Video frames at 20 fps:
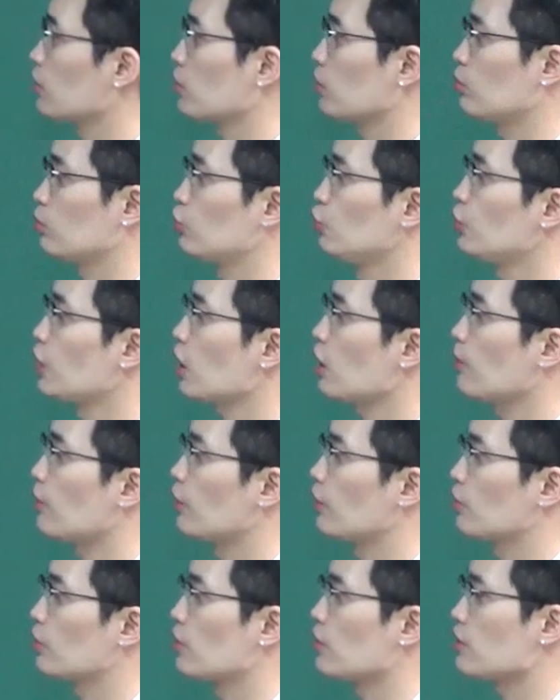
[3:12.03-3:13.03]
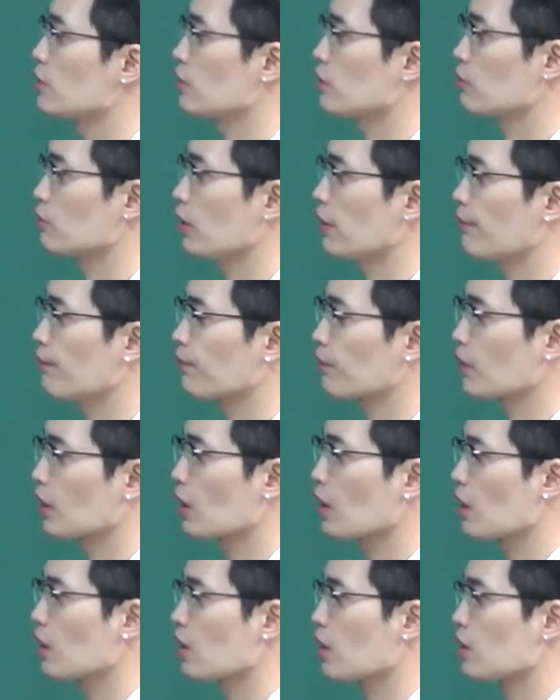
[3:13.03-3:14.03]
그 문제가 만들어지는 거야.
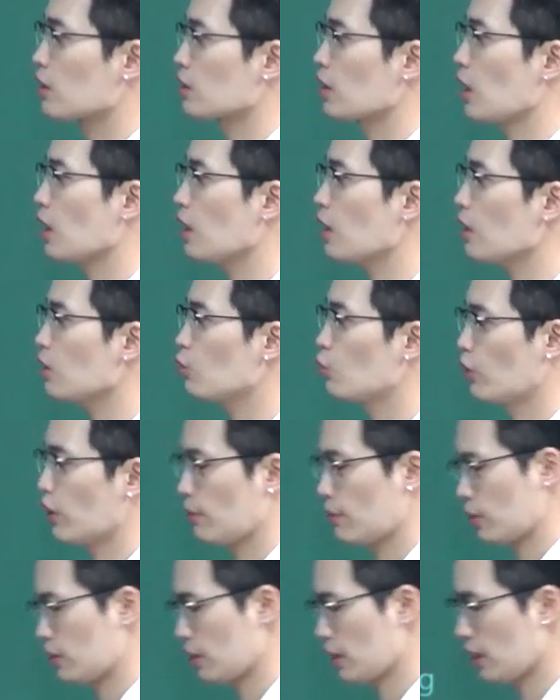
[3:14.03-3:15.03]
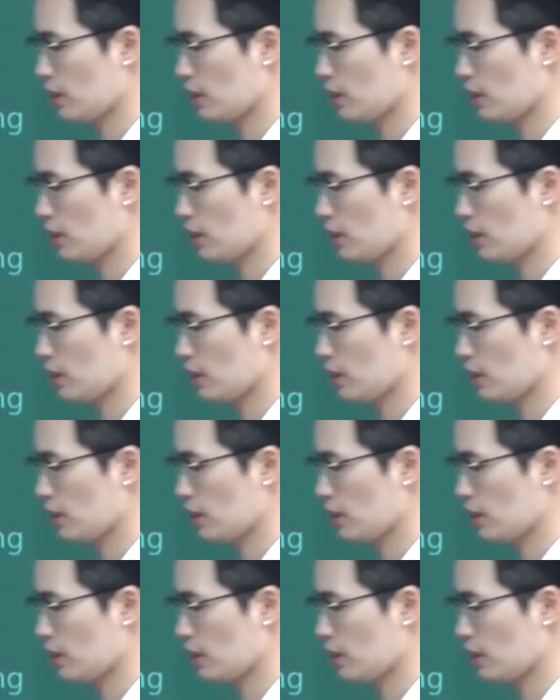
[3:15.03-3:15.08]
자, however,